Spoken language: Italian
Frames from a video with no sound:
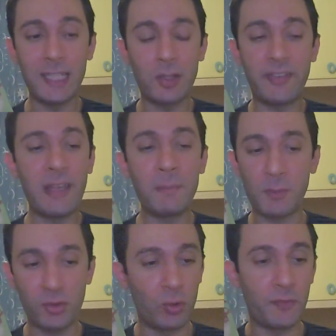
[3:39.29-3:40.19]
Io ad esempio
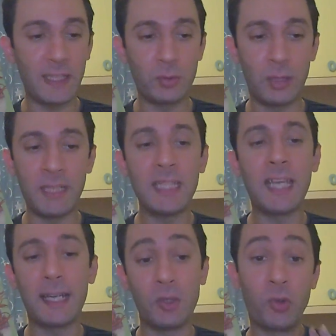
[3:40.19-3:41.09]
mi sono fatto una mia
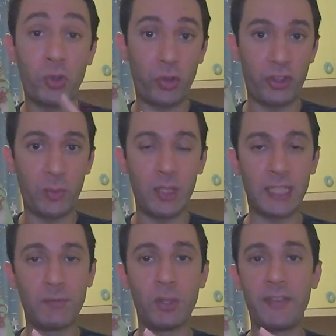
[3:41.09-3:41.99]
idea che non so se è quella
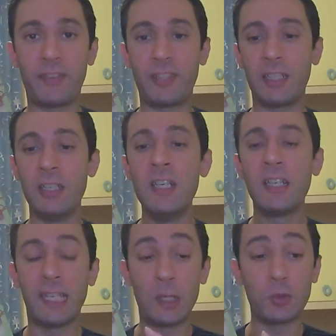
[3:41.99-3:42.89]
che, volesse,
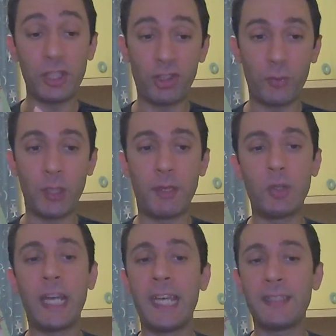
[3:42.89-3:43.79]
che le autrici
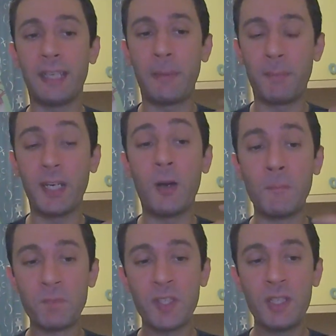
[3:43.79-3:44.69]
volevano rendere,
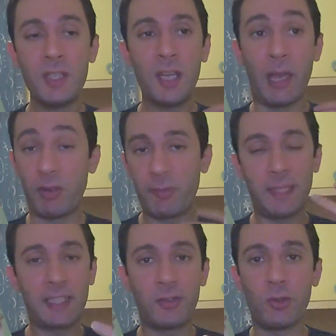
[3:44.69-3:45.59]
però è una
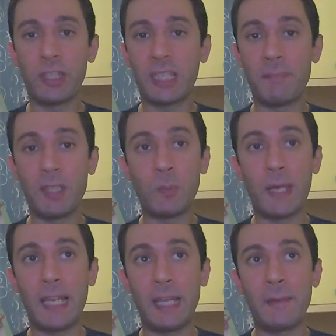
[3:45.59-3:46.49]
spiegazione che bene o
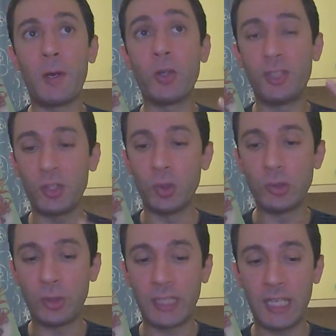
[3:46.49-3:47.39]
male ho
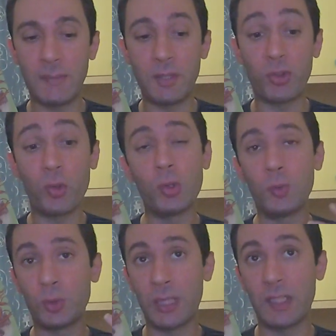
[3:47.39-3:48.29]
dedotto e che mi sono
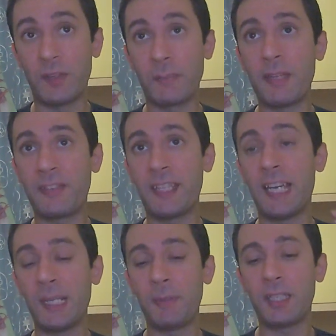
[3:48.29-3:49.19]
dovuto anche far
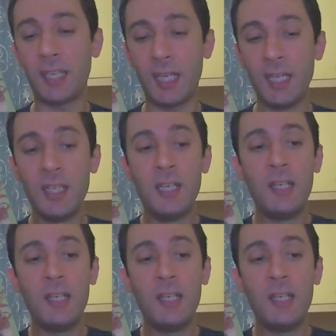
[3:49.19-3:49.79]
bastare perché